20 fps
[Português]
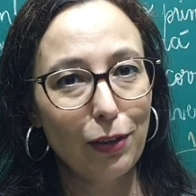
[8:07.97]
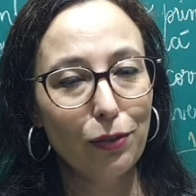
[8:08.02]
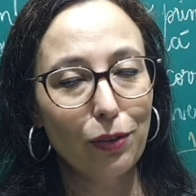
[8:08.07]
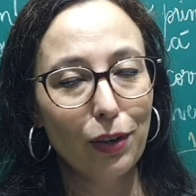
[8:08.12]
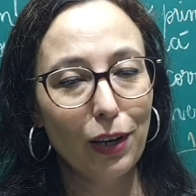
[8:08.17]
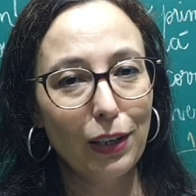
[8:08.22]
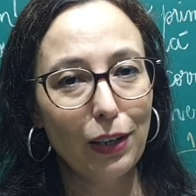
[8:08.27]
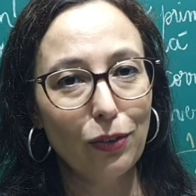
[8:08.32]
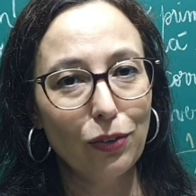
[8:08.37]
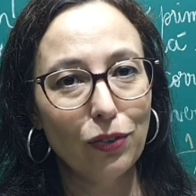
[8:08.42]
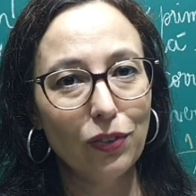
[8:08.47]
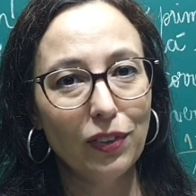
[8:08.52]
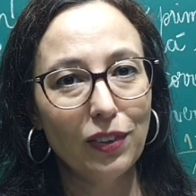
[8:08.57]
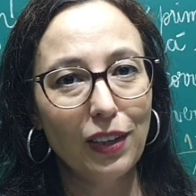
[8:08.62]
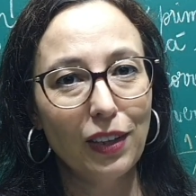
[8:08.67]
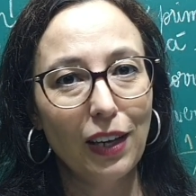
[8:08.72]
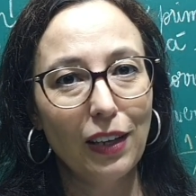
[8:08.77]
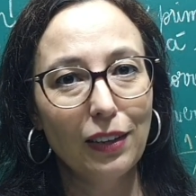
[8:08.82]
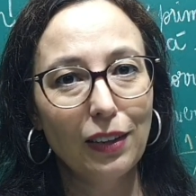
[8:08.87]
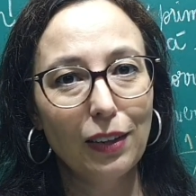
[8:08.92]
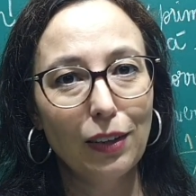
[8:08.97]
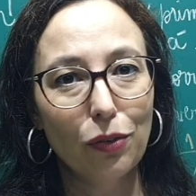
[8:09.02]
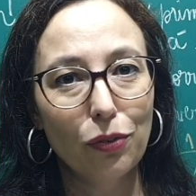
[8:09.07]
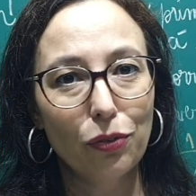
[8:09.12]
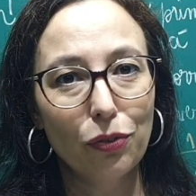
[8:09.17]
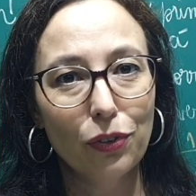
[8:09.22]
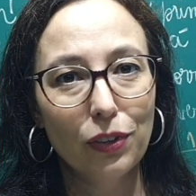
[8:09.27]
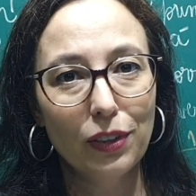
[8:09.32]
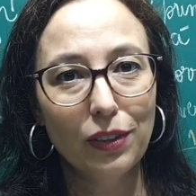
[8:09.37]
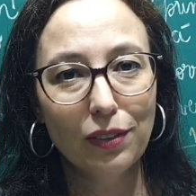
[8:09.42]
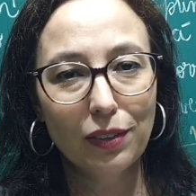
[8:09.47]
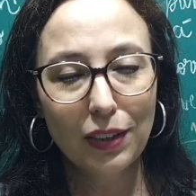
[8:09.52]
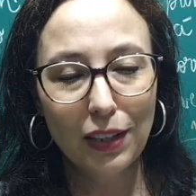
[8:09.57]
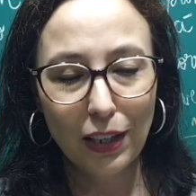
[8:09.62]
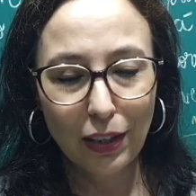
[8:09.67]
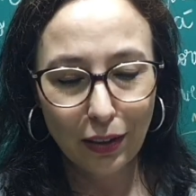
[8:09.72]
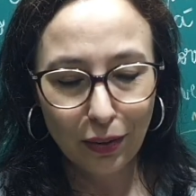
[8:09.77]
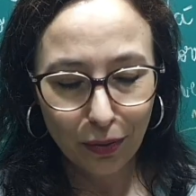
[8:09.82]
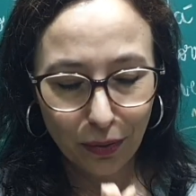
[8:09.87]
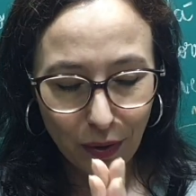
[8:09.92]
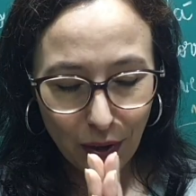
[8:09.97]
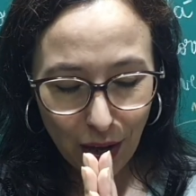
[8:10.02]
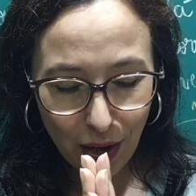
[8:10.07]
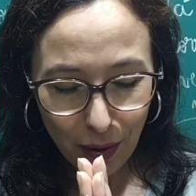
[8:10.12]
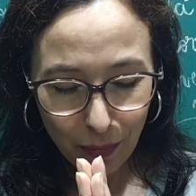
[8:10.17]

aqui no canal se você ainda não for inscrito.